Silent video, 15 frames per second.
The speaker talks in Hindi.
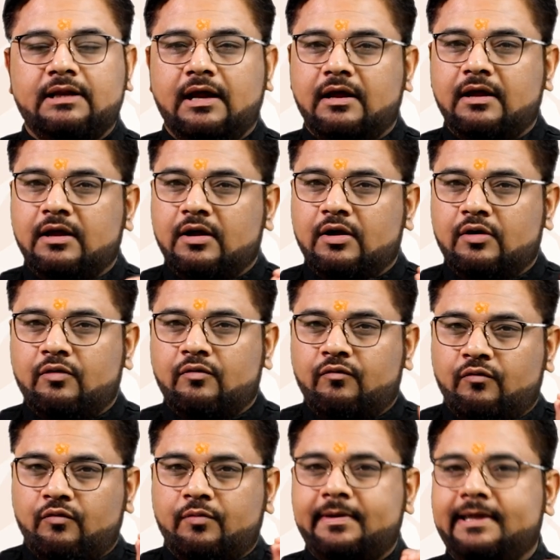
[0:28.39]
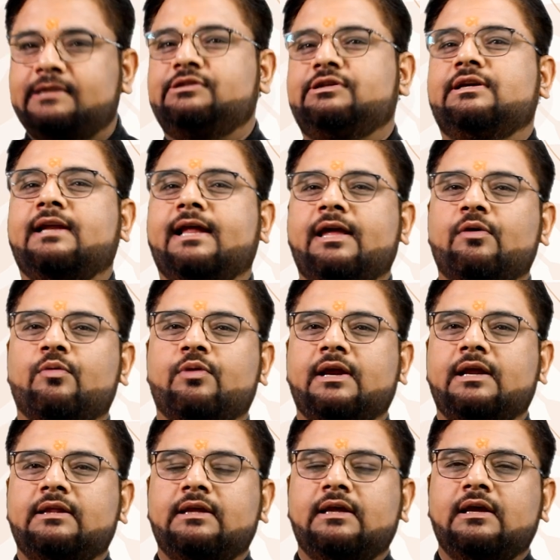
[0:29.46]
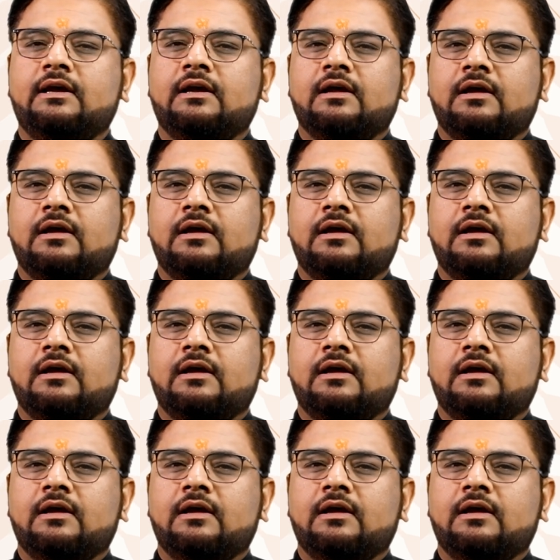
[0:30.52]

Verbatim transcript: ना वो भी अच्छी नहीं हो रही थी